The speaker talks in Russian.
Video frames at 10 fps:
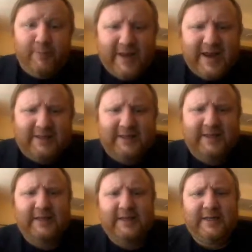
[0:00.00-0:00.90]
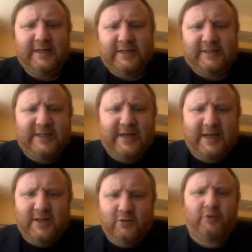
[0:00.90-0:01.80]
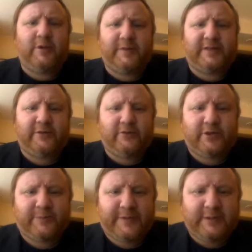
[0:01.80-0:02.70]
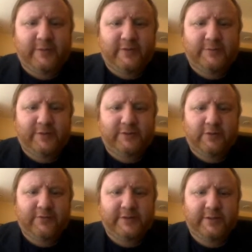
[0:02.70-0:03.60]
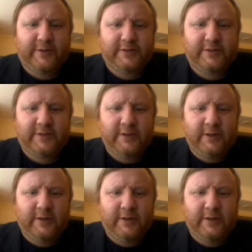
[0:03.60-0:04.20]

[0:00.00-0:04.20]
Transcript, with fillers: понятна, и сна. но не безнадежна. Спасибо, ваш Бессонов Алексей Борисович.